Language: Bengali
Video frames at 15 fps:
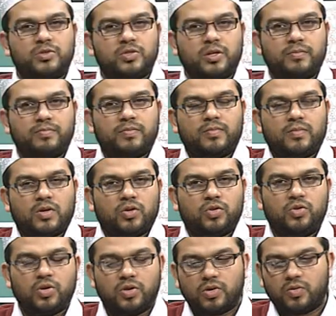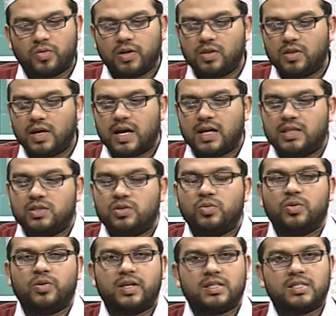শরীফ অধ্যয়ন করেই তো এই হাদিসগুলো
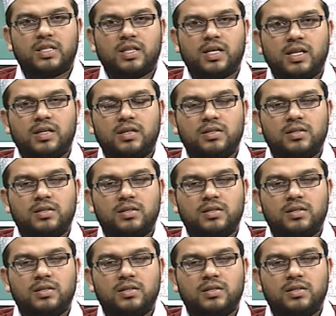নিয়েছেন তাই না